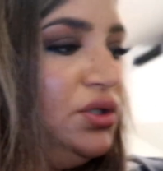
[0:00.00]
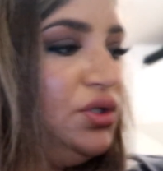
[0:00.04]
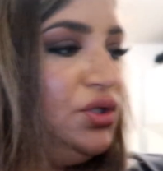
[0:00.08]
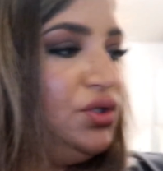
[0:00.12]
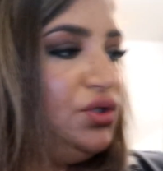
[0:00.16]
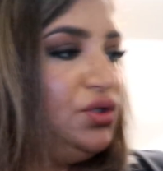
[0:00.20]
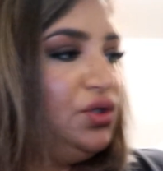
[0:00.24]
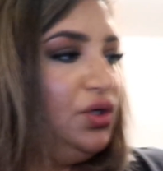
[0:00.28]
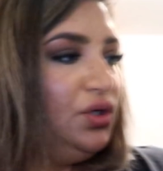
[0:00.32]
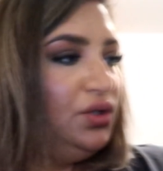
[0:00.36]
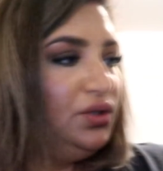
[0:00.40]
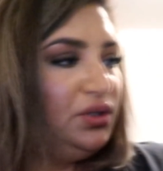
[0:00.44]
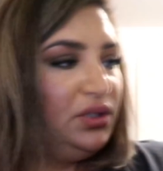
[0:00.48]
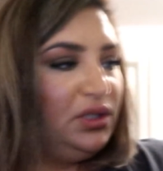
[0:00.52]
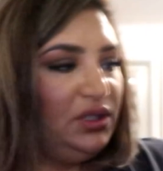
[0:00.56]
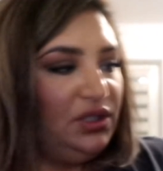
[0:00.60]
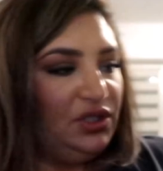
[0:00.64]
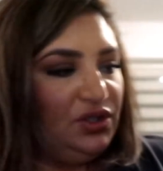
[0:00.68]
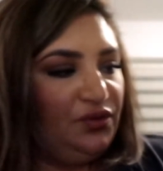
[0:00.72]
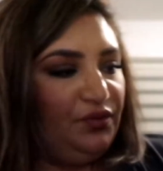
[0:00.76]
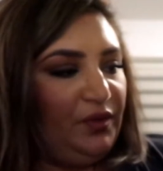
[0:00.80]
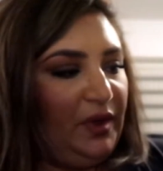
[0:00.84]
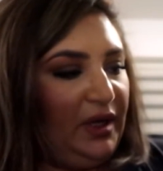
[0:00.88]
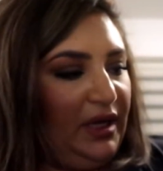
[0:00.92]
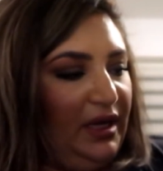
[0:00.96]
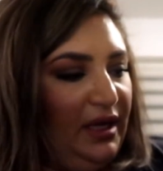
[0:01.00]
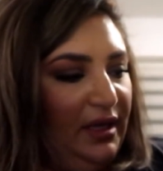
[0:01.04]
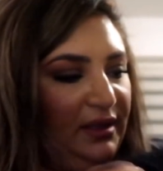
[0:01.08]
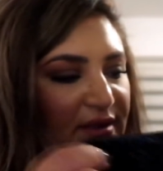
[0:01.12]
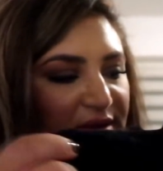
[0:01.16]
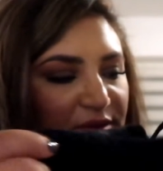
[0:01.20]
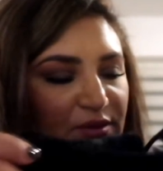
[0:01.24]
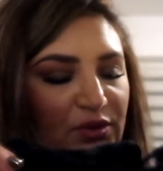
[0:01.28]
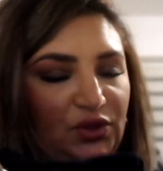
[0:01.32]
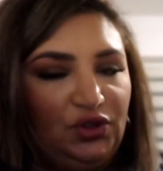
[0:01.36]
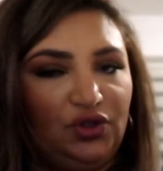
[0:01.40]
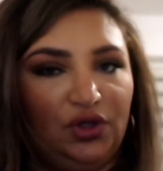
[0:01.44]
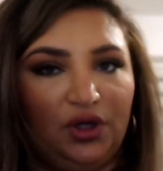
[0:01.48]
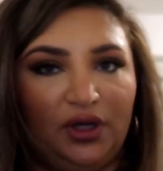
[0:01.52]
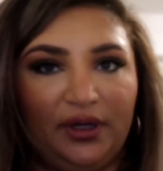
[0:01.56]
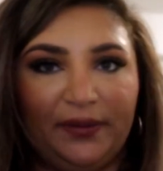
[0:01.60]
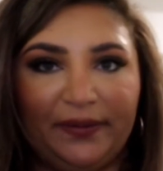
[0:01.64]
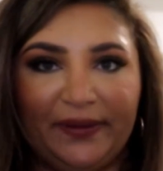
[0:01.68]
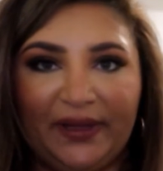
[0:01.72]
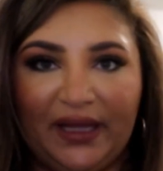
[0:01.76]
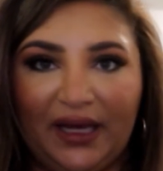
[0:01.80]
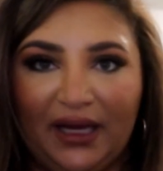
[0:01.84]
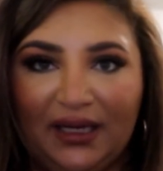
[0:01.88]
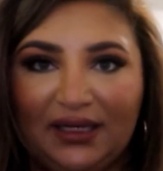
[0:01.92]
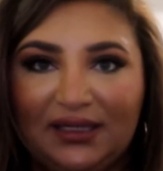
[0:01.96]
Sonracıma kendime
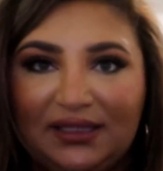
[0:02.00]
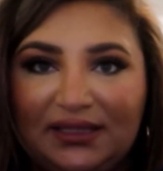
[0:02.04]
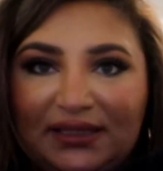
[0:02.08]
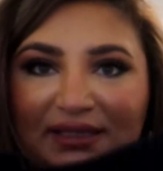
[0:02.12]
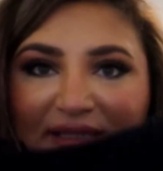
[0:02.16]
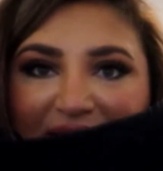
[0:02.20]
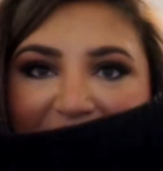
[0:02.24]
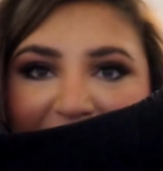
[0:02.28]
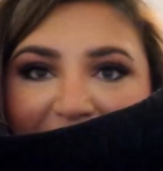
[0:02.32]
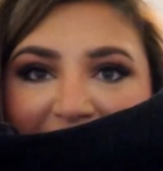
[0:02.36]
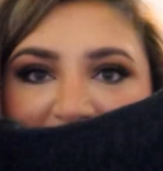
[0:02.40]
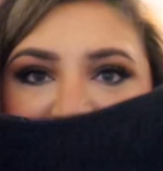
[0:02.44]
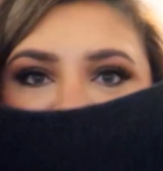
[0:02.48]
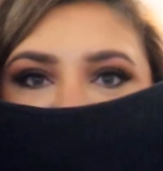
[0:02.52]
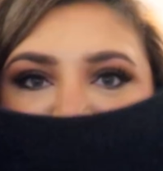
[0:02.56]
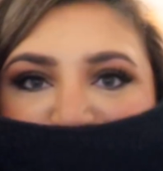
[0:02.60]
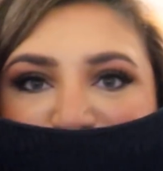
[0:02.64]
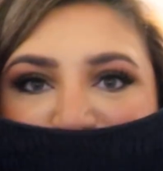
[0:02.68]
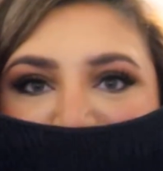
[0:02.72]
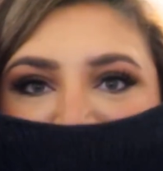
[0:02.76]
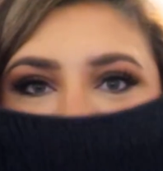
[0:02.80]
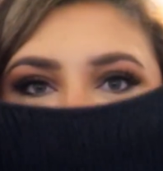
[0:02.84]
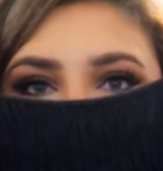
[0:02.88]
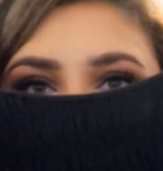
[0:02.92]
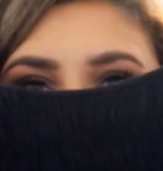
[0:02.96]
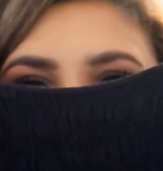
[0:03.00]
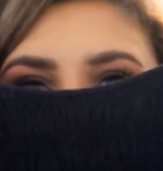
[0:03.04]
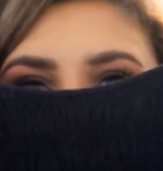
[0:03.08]
şöyle bir tane siyah çok